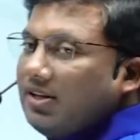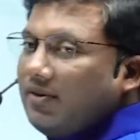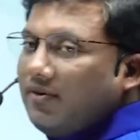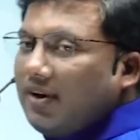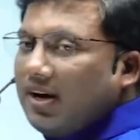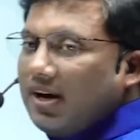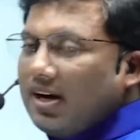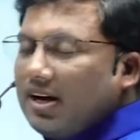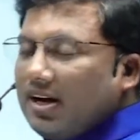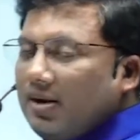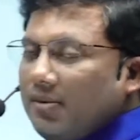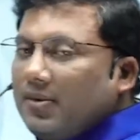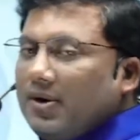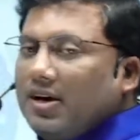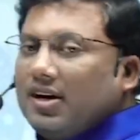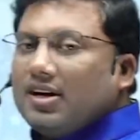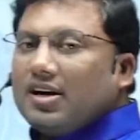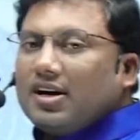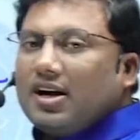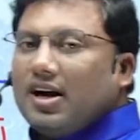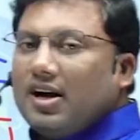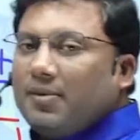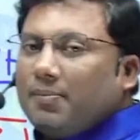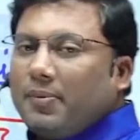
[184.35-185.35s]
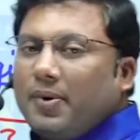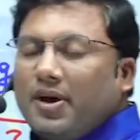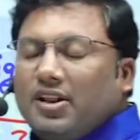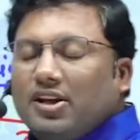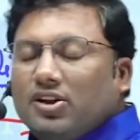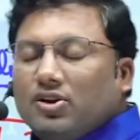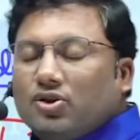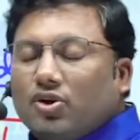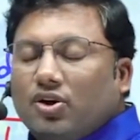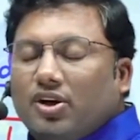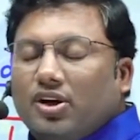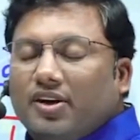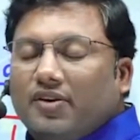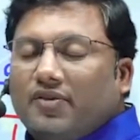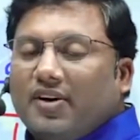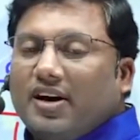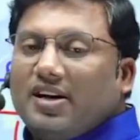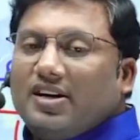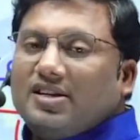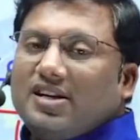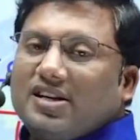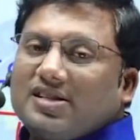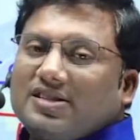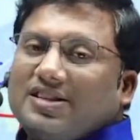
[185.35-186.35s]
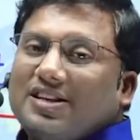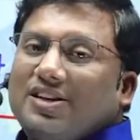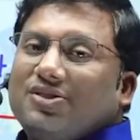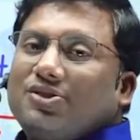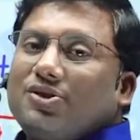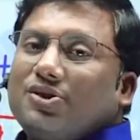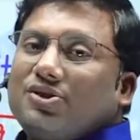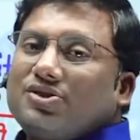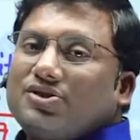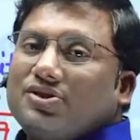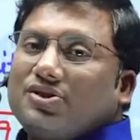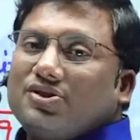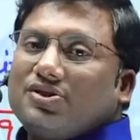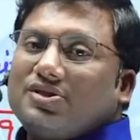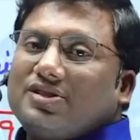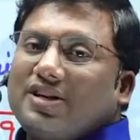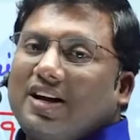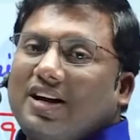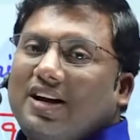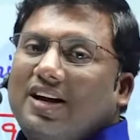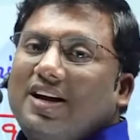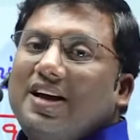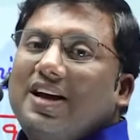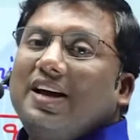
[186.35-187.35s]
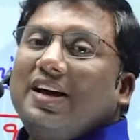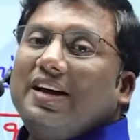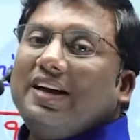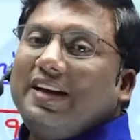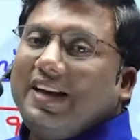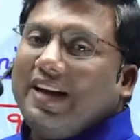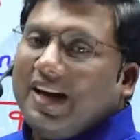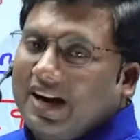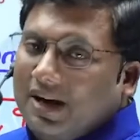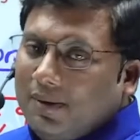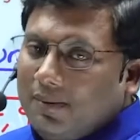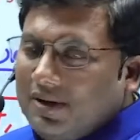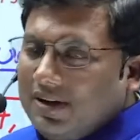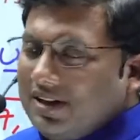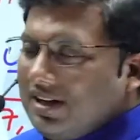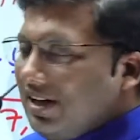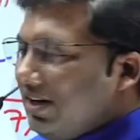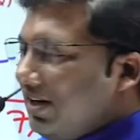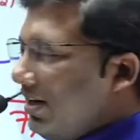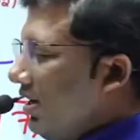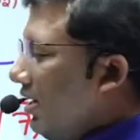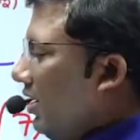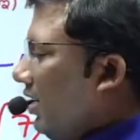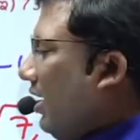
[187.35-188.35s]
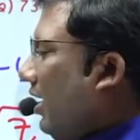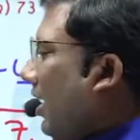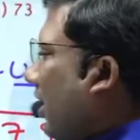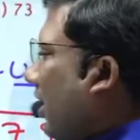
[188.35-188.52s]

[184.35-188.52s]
అనేది వర్గమా పదితో డివైడ్ చేస్తే ఎంత వస్తుంది సార్ ఎనిమిది